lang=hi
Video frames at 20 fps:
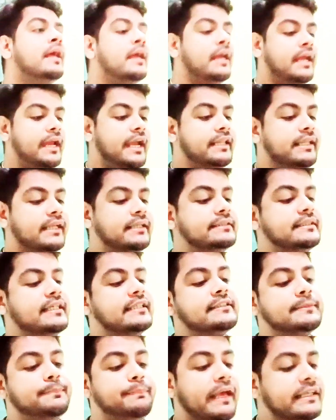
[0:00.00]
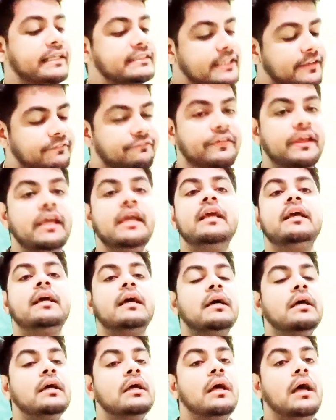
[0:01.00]
इट इज़ अ स्पेसिफिक
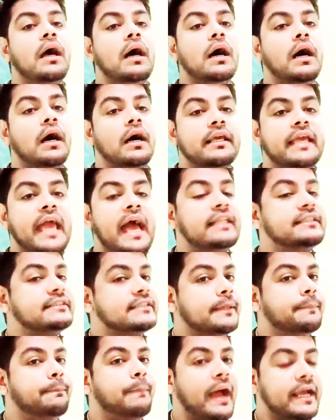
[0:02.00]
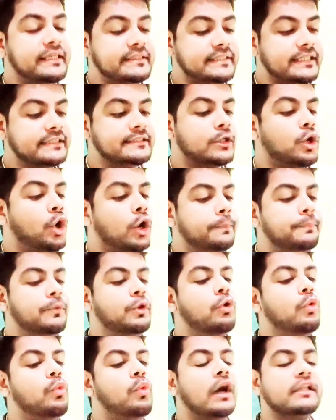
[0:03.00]
कैंसर पाइस
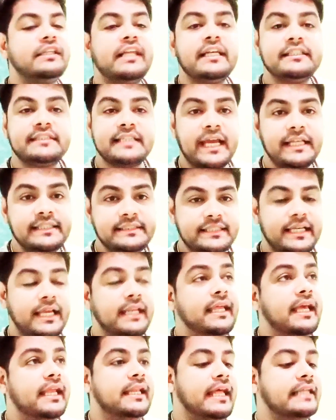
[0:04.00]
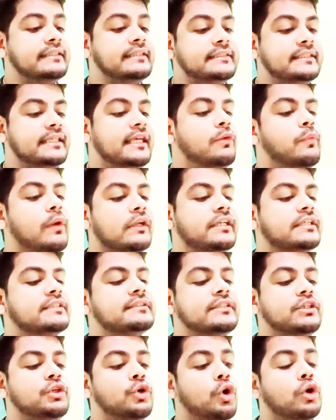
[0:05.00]
स्कॉर्पियो वाटर साइंस के लिए लेट्स सी व्हाट
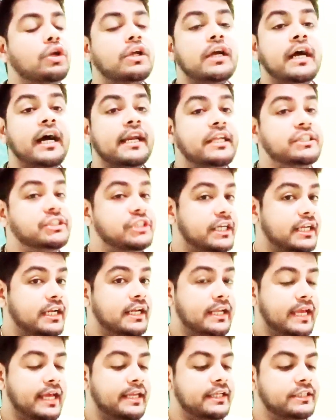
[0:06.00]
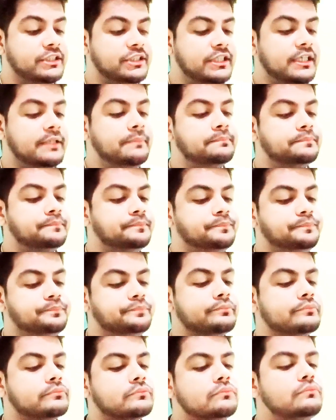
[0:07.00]
इज योर करेंट जनरल एनर्जी
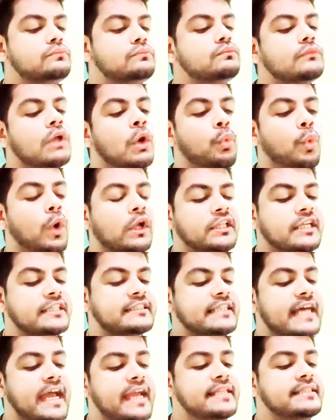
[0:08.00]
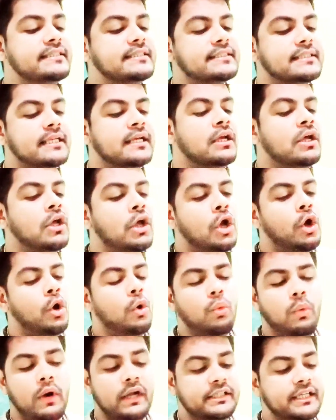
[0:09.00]
वाटर साइंस
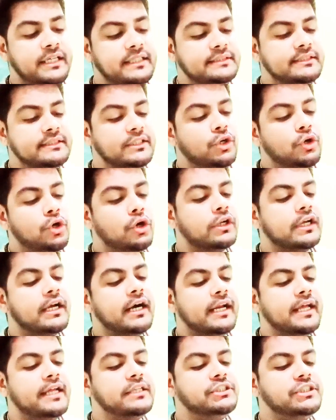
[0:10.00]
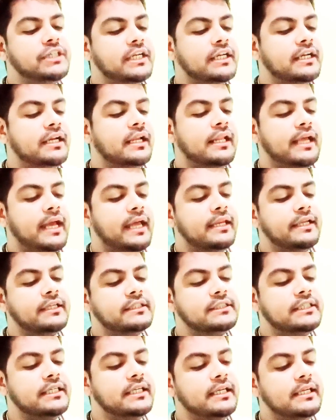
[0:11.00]
व्हाट इज योर करेंट जनरल
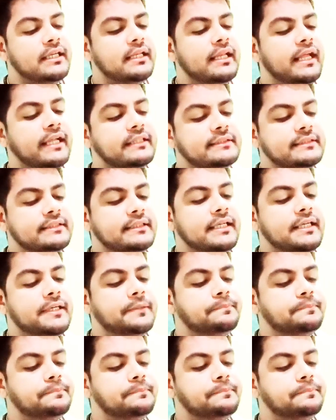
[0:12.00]
एनर्जी लेट सी